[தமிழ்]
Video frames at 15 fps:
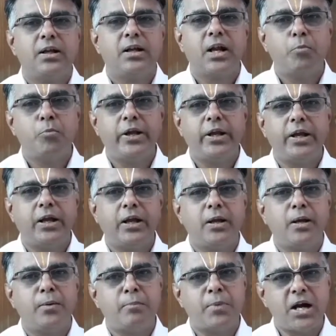நம்முடைய
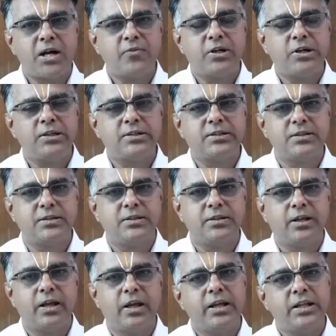மாணவர்களுக்கு
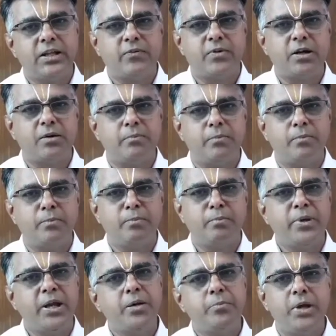இந்த வாரம்
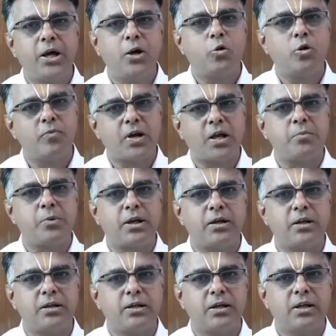மேன்மையான ஒரு வாரமாக
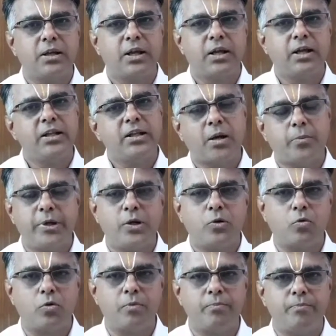இது
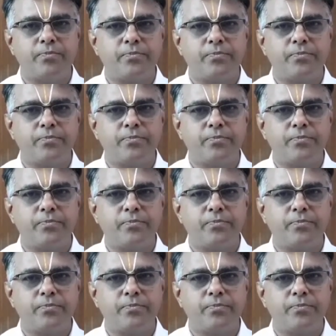அமையக்கூடும்